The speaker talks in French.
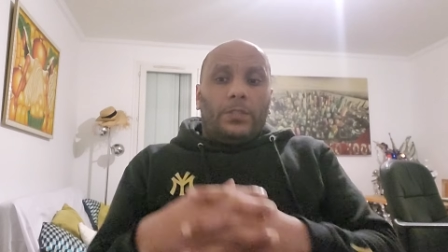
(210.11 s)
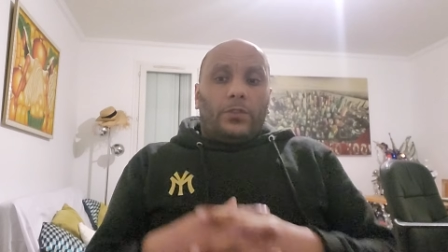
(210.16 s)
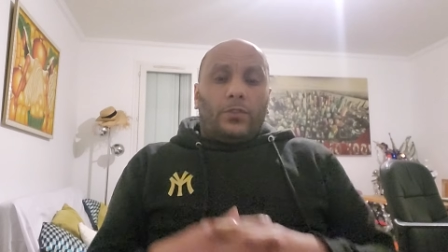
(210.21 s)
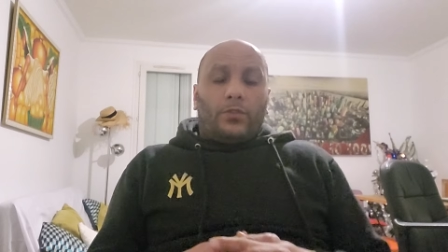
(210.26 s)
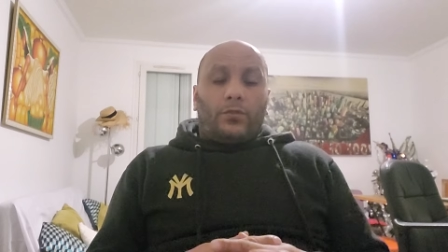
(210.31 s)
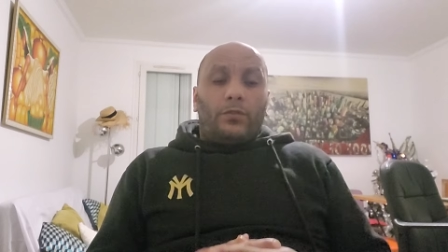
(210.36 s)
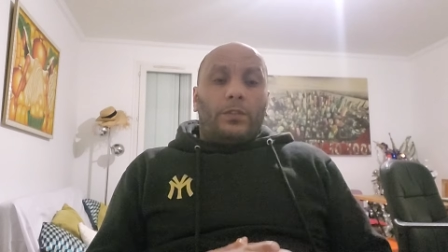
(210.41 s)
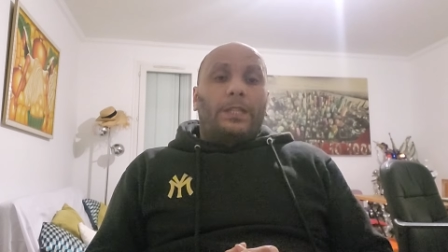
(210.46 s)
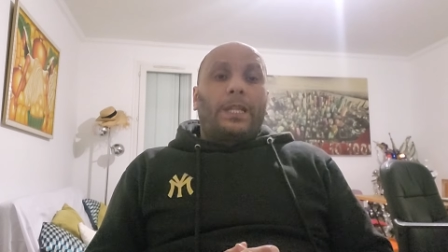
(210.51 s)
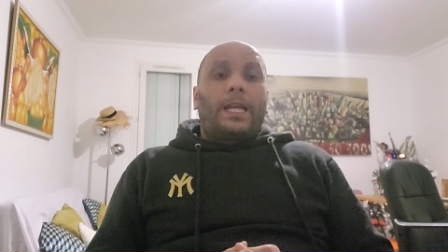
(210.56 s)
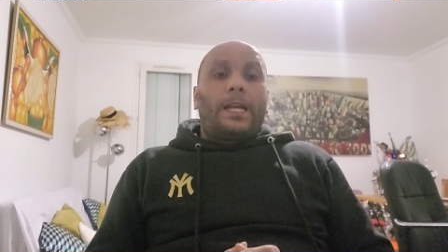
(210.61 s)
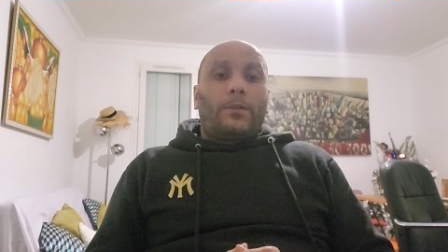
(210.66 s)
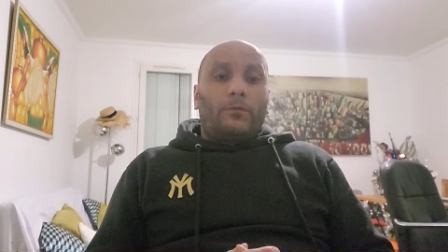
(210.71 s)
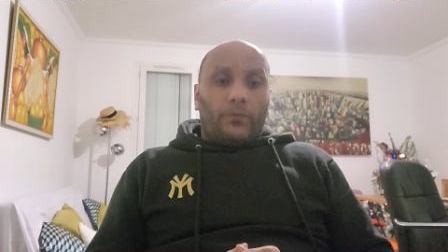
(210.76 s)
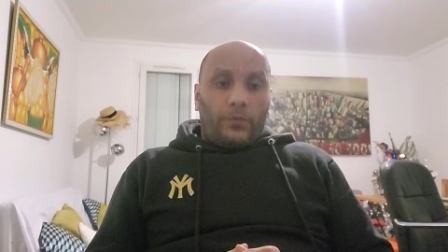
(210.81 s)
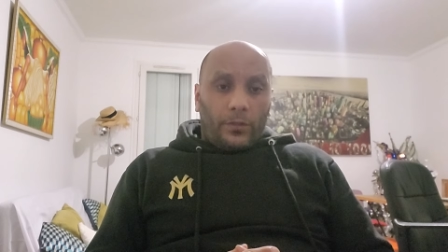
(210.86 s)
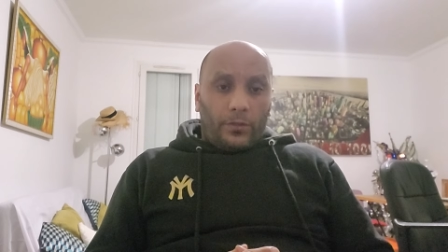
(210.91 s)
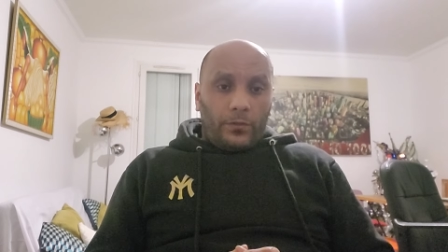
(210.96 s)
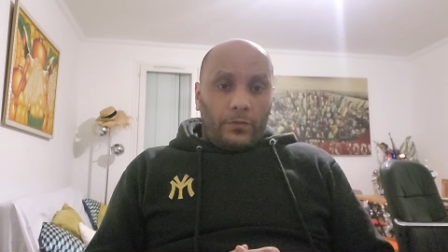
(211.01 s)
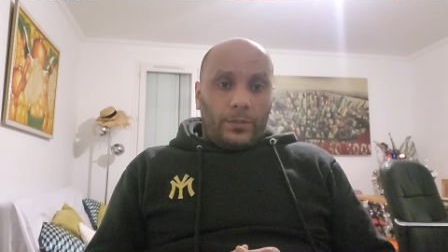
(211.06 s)
Je suis très
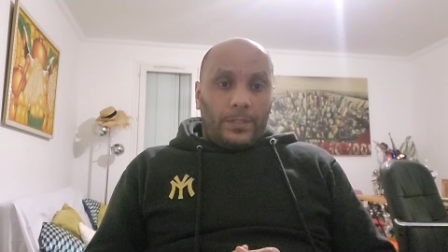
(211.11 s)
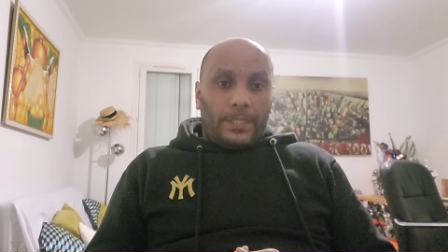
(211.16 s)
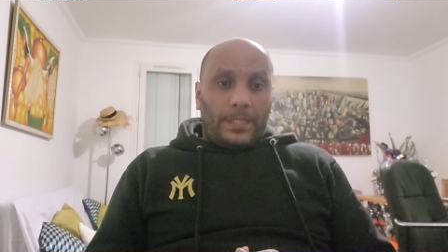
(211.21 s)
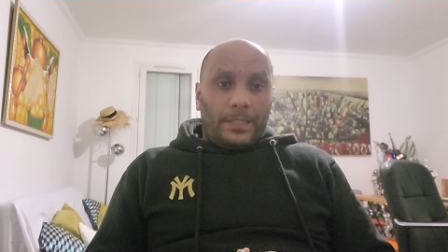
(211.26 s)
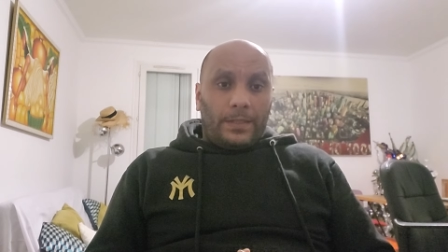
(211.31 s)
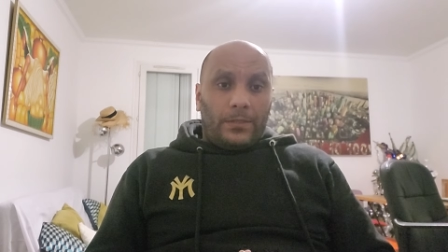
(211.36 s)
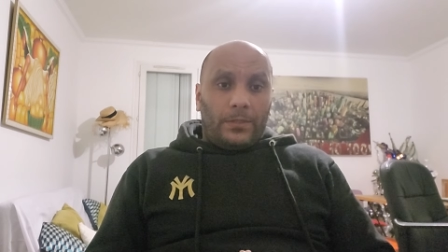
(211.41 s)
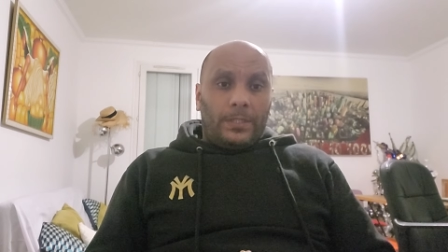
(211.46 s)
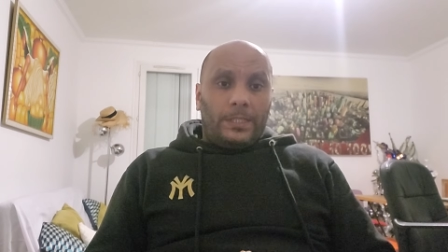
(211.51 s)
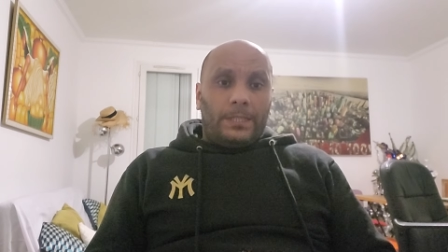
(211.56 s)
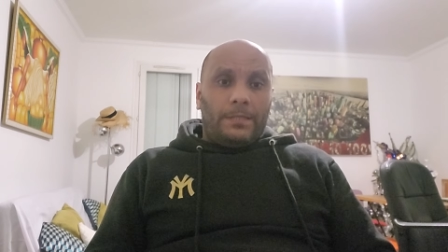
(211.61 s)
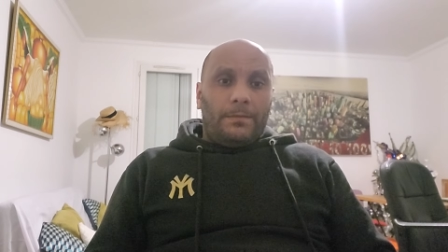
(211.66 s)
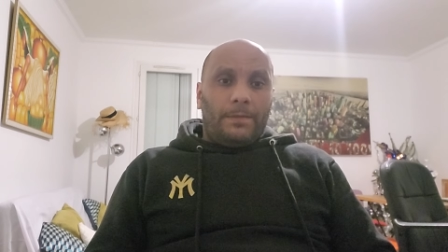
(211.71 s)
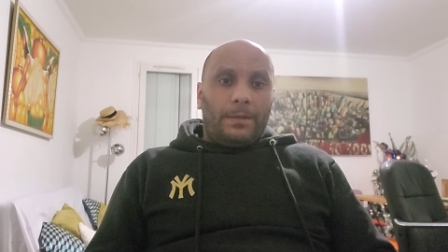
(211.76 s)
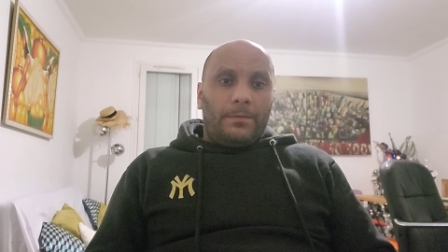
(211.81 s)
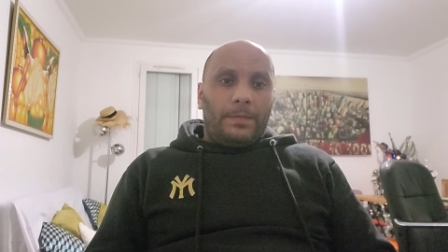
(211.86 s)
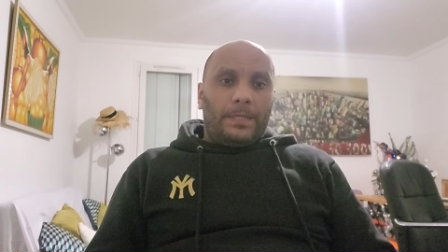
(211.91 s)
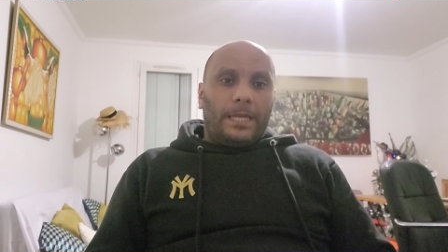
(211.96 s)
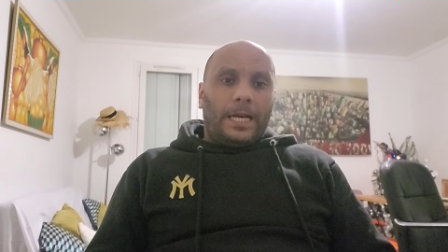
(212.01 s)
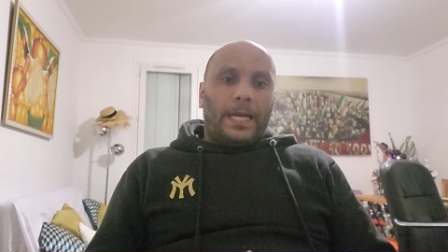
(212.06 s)
content de cette team
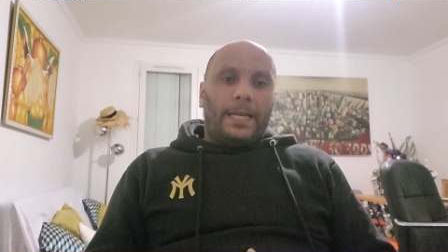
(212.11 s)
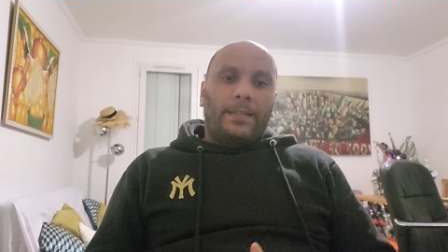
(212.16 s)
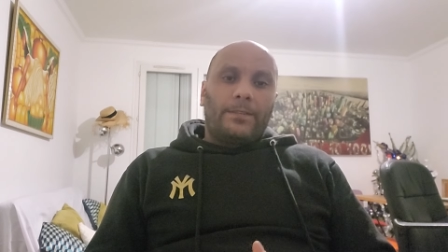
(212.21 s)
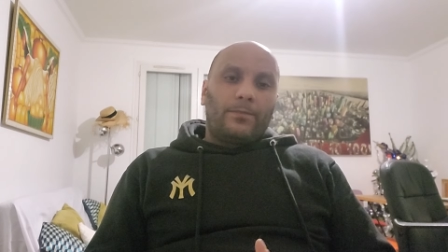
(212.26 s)
MY,